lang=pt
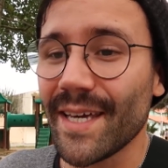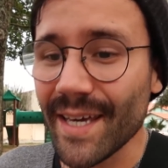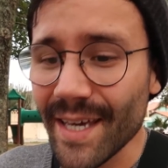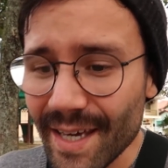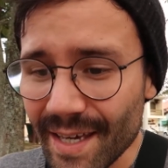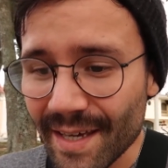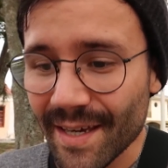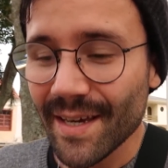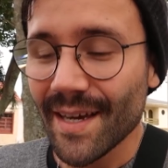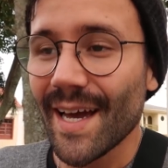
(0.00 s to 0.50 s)

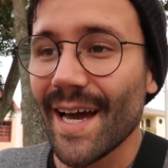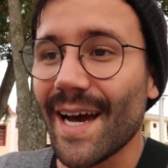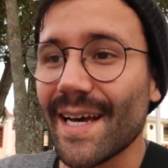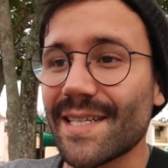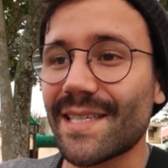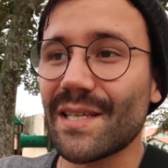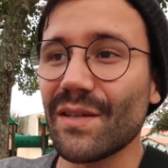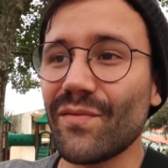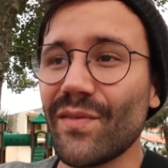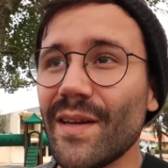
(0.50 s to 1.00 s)
E
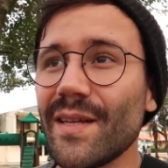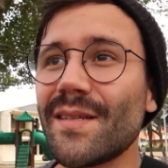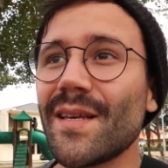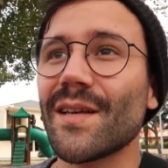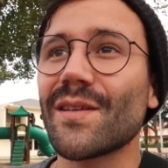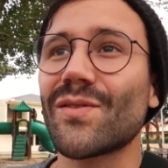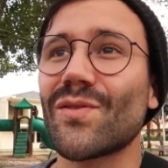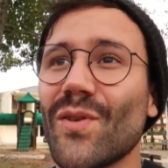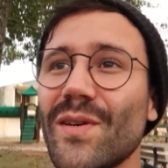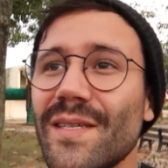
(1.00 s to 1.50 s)
as
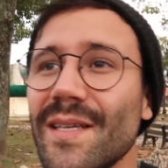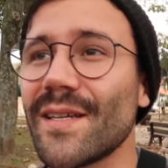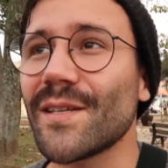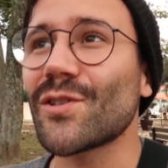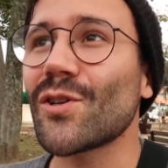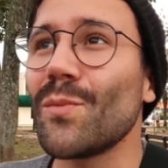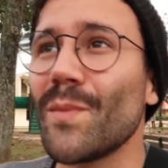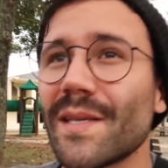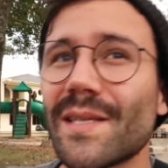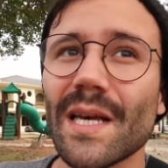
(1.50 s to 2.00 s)
civilizações,
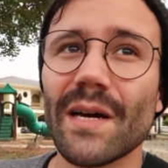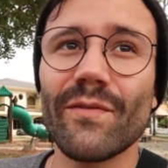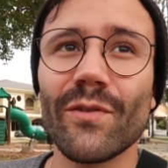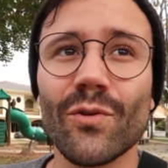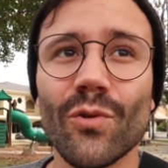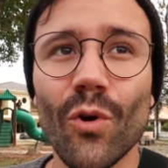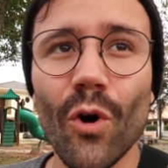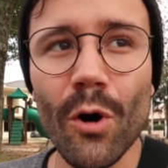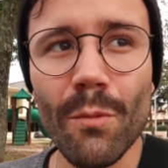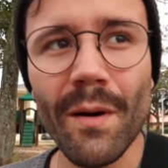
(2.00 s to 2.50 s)
elas
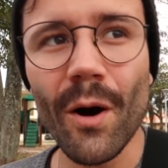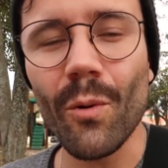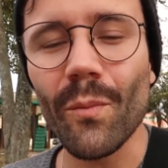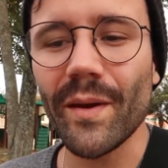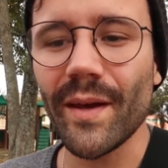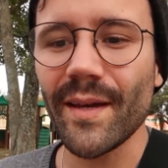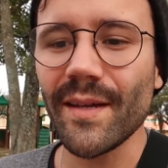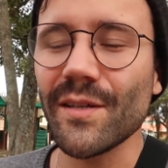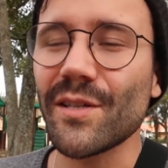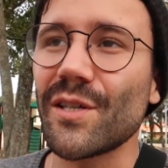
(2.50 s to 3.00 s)
começavam
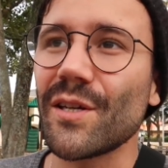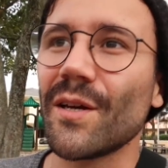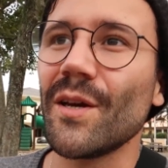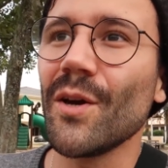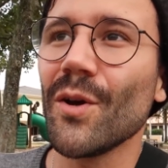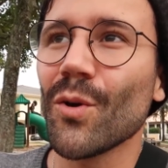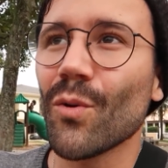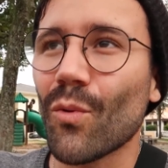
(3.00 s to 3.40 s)
normalmente